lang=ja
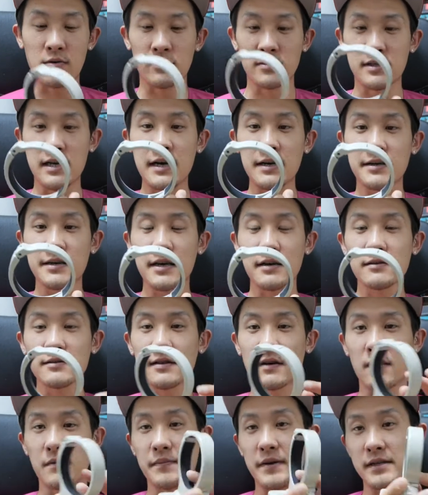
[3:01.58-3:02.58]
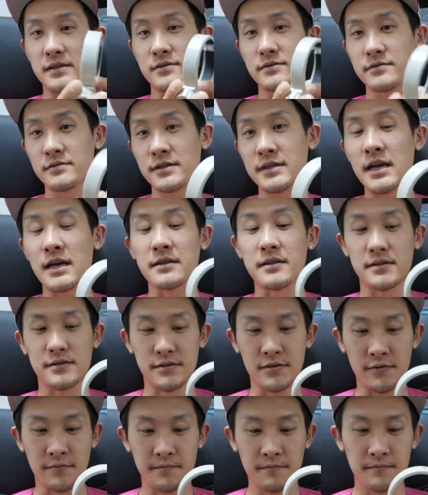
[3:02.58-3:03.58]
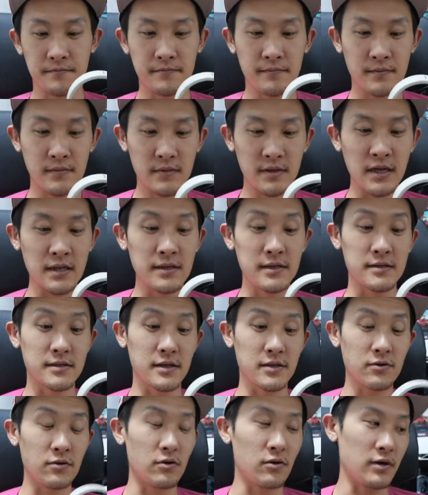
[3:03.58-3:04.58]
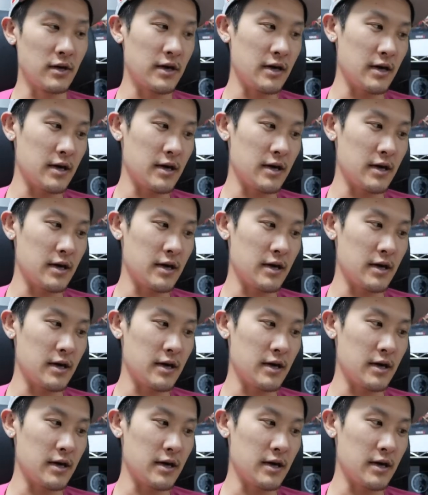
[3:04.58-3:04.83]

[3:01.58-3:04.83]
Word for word: この三脚座は別売りなんですよ。なんですけど、こ